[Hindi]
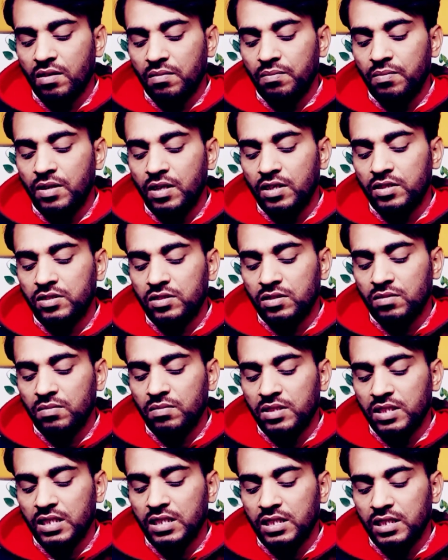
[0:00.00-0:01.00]
प्ले स्टोर में
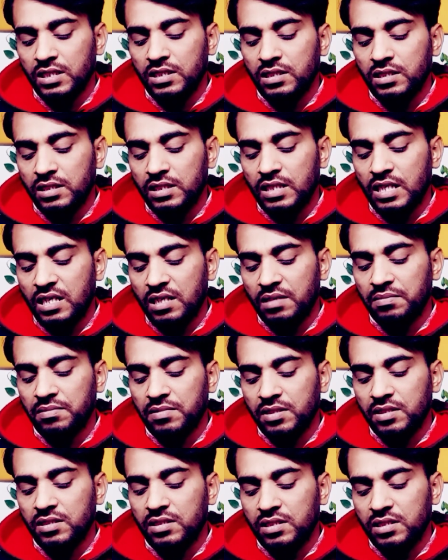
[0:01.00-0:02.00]
जाते हैं साइन अप
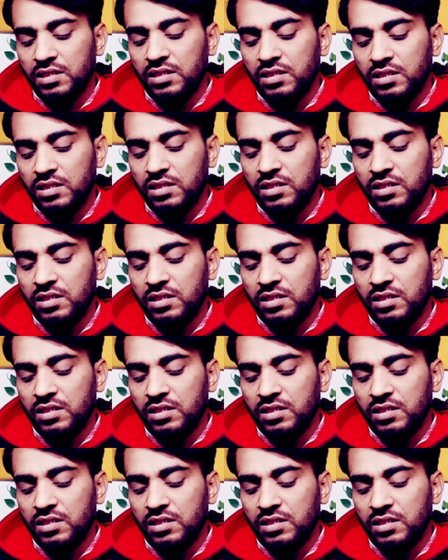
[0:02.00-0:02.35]
करते हैं